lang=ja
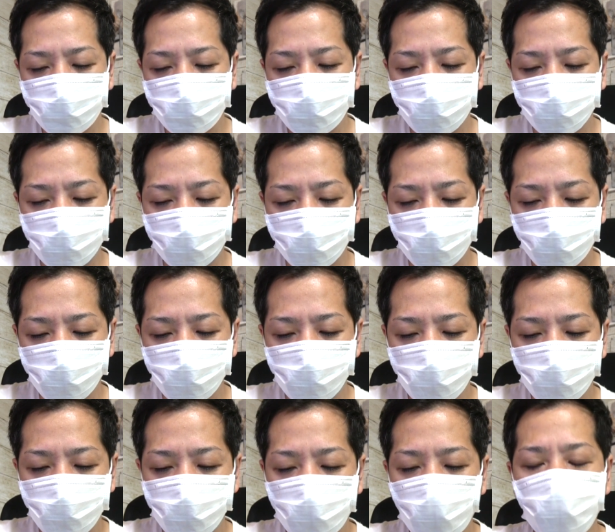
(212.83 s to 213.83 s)
なんだろう
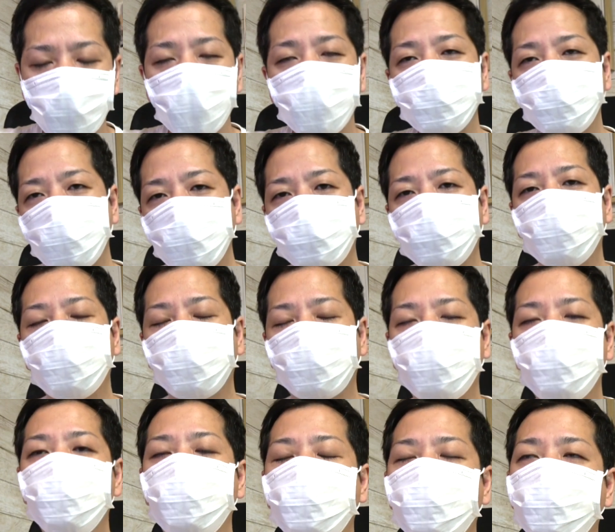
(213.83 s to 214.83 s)
枯渇ってだっ
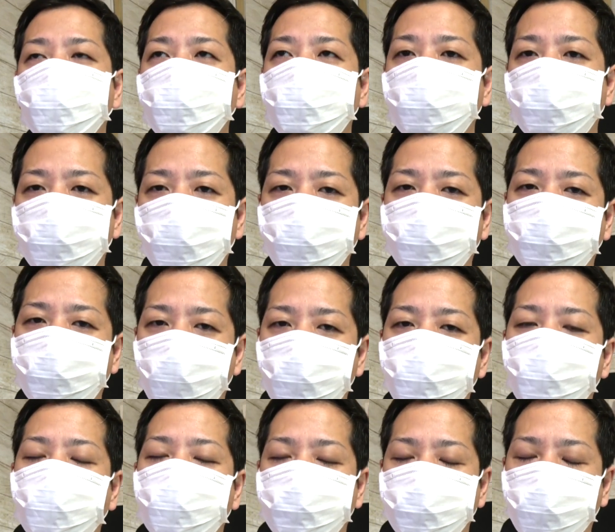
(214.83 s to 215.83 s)
て今でも実際使え
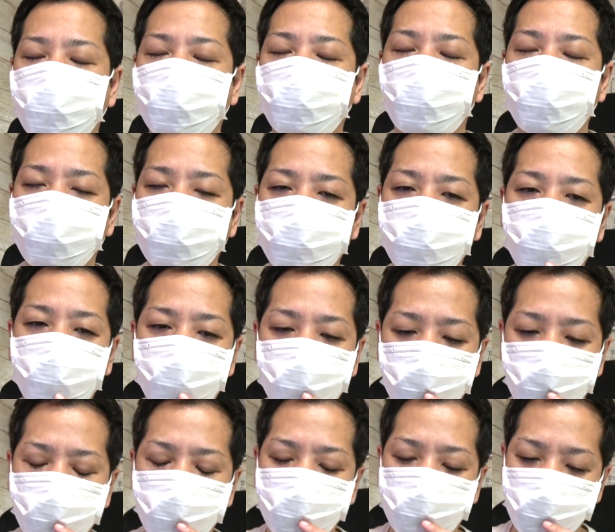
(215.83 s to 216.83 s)
るわけじゃん枯渇
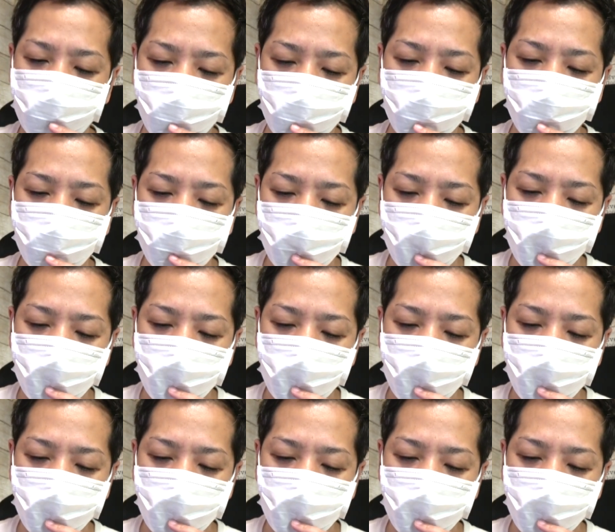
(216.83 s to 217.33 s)
デッキってもちろん